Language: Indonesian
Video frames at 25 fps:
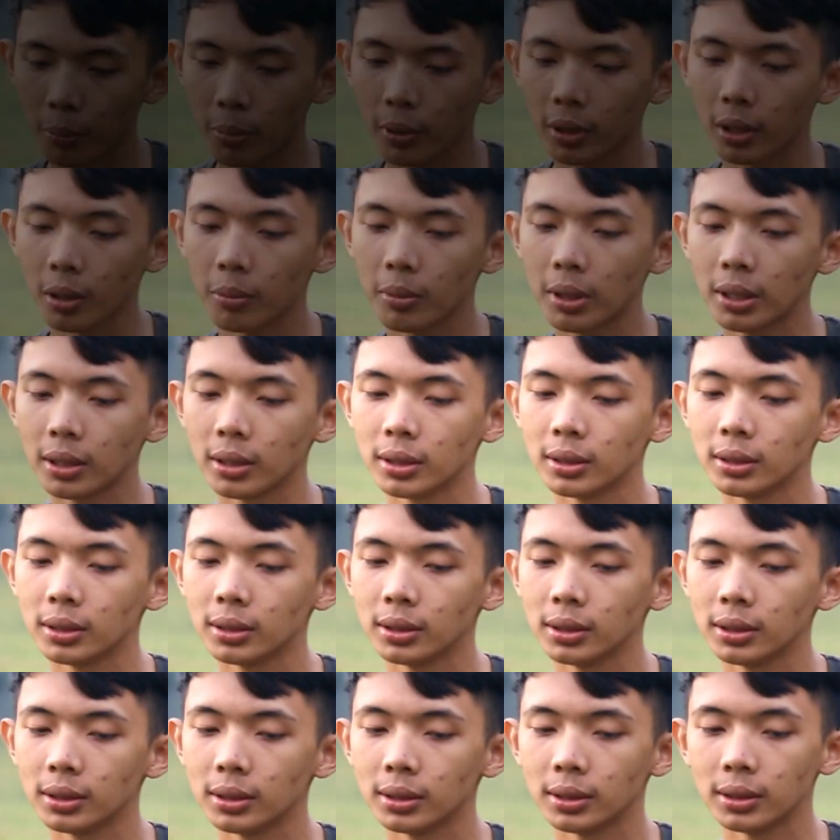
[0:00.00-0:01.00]
yang pertama
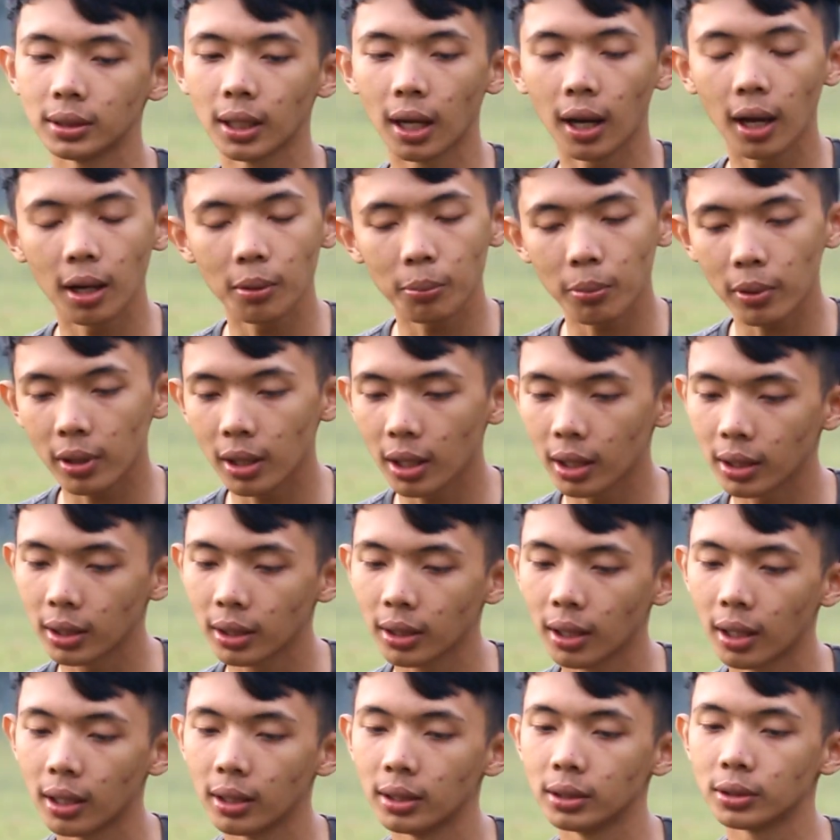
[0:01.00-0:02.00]
jangan
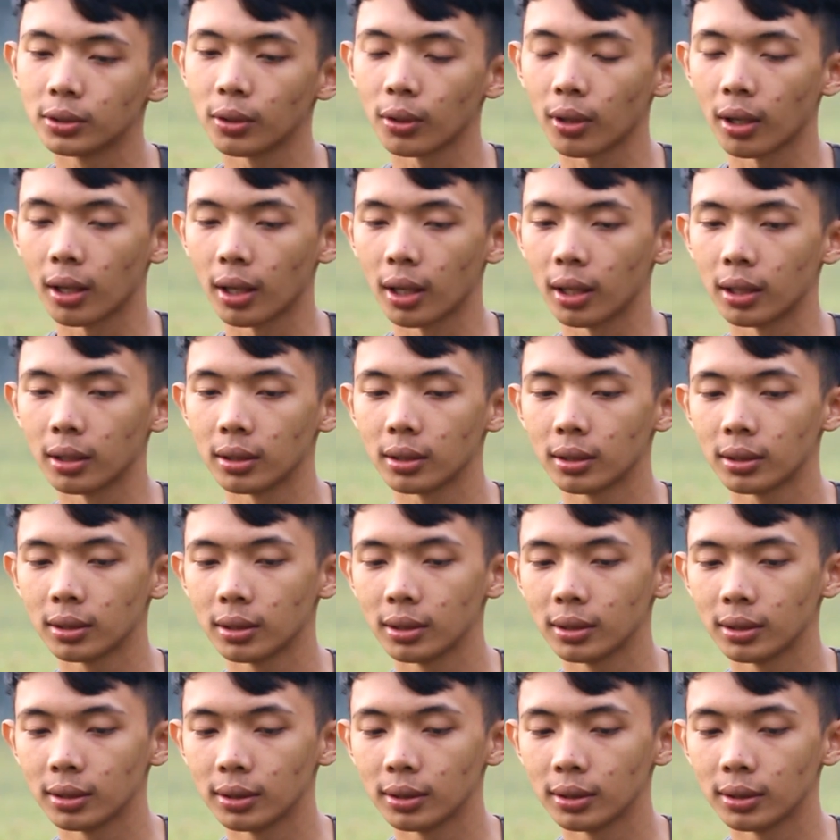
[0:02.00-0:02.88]
pernah tinggalin sholat